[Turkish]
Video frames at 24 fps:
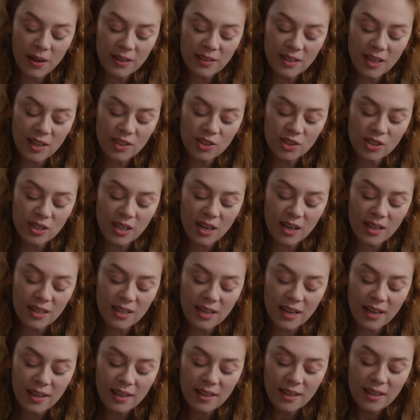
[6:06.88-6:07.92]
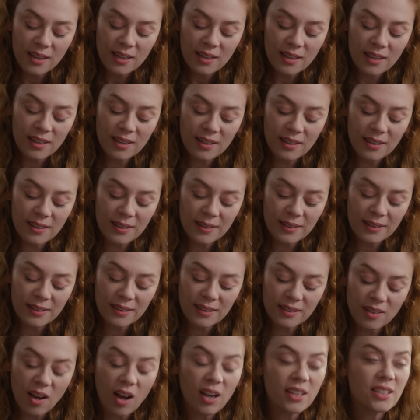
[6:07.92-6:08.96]
ben gençlerle e,
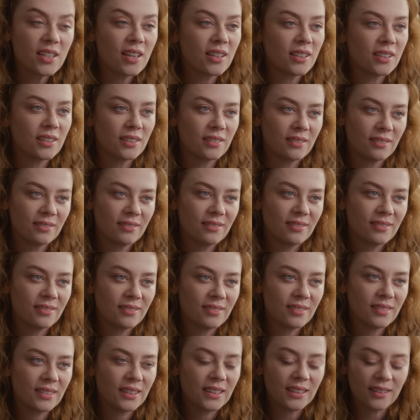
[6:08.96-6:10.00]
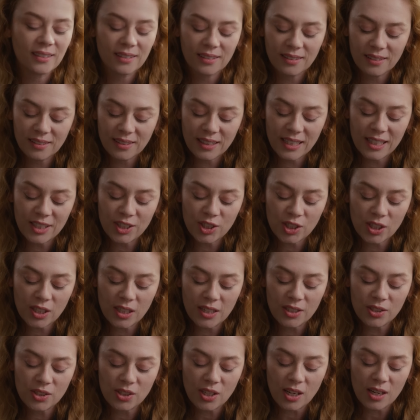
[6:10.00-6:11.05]
daha yakın e,
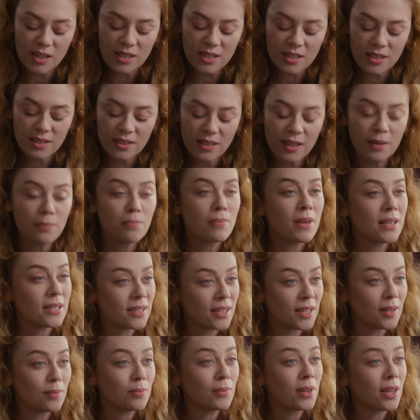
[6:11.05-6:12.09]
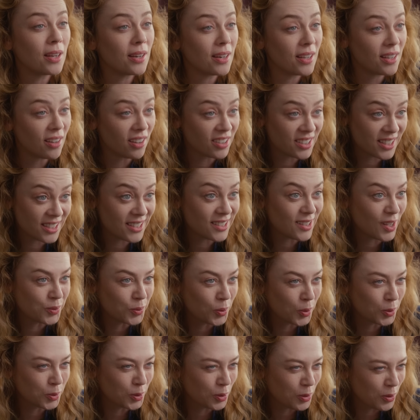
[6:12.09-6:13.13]
ilişkiler içerisindeyim. Mesleğim gereği asistan
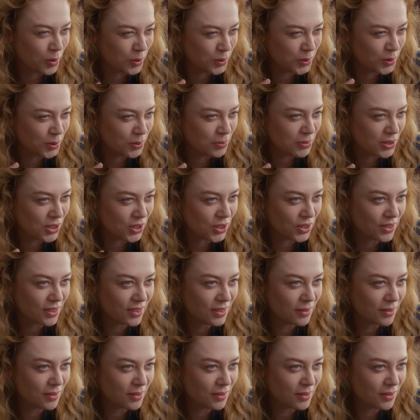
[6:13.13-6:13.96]
doktor olduğum için.